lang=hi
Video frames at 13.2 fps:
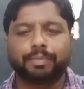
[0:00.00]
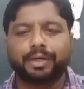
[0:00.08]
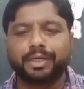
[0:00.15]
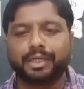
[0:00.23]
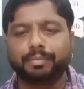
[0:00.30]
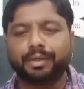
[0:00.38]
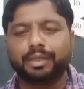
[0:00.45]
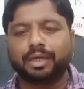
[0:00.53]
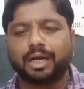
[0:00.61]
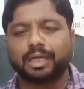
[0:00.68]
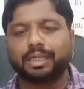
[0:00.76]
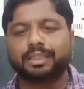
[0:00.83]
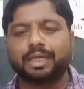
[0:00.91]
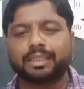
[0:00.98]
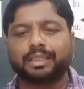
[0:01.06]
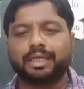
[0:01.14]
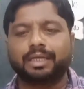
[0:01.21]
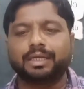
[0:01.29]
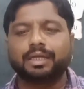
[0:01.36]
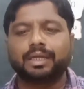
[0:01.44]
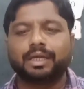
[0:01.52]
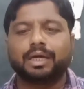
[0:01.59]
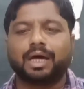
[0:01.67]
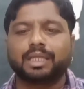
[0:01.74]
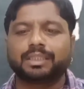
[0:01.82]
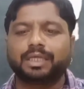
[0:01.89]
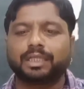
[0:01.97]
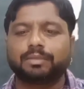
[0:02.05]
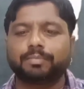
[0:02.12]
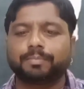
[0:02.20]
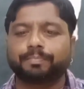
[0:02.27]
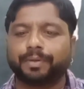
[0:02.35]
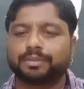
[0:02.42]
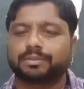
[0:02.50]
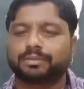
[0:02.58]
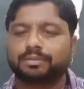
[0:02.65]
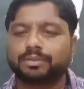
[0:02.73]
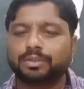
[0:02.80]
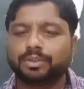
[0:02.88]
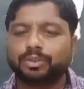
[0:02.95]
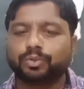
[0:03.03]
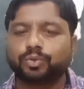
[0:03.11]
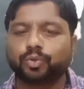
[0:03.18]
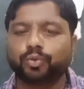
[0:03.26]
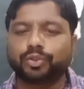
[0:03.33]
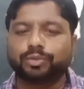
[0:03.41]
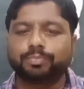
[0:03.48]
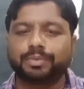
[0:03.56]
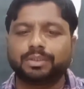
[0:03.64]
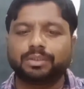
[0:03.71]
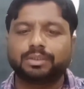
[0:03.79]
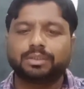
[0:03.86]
पढ़ने में आनंद आता है आध्यात्मिक पथ जो इसमें